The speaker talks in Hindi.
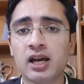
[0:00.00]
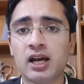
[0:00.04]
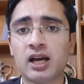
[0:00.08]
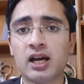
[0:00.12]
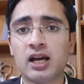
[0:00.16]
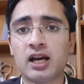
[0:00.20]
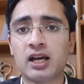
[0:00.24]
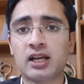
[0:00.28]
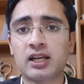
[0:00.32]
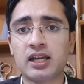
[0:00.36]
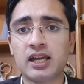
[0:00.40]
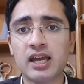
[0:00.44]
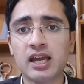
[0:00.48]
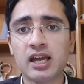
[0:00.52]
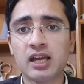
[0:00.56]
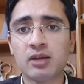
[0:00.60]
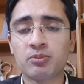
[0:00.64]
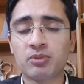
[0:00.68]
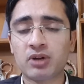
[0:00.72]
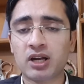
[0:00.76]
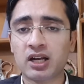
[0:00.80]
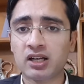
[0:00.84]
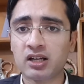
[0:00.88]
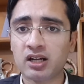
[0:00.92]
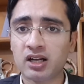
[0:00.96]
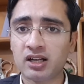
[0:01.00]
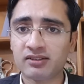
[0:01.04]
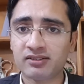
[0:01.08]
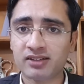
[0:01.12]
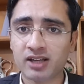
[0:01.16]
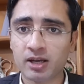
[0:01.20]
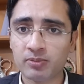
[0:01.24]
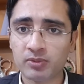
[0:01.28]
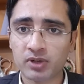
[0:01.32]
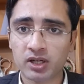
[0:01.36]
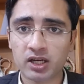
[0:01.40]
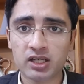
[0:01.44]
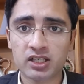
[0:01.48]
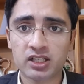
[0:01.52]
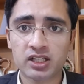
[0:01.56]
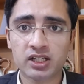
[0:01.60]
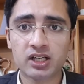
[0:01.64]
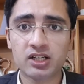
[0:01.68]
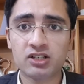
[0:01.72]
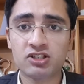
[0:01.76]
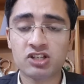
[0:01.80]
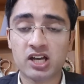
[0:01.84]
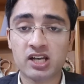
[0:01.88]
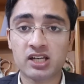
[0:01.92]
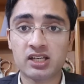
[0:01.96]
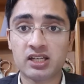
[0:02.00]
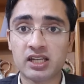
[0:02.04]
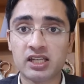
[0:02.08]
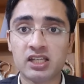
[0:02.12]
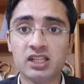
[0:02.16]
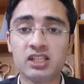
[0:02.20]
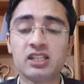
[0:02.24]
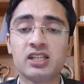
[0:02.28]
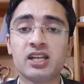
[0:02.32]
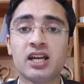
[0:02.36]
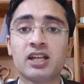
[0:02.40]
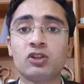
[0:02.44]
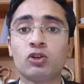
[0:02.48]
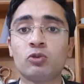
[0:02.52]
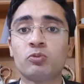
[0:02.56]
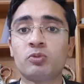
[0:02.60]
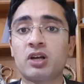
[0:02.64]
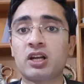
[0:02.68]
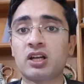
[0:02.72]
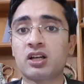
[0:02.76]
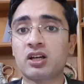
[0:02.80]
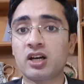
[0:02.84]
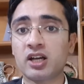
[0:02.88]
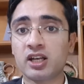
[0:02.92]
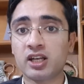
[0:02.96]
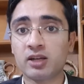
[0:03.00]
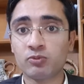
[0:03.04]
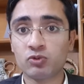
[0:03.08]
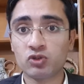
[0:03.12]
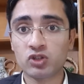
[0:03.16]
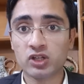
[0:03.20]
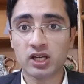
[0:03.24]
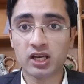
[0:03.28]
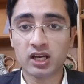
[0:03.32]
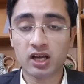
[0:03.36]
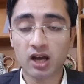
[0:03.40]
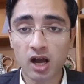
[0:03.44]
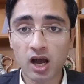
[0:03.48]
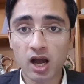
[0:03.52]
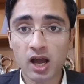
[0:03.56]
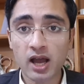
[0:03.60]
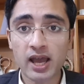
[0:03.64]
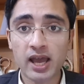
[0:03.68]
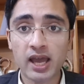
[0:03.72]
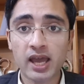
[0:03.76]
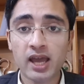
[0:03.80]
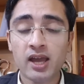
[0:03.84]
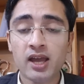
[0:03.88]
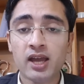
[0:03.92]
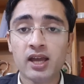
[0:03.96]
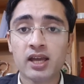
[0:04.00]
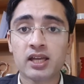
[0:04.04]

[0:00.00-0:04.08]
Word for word: कि इमरान खान साहब ने अगर टिकट जारी नहीं किया तो इमरान खान ने मुझे ये कहा है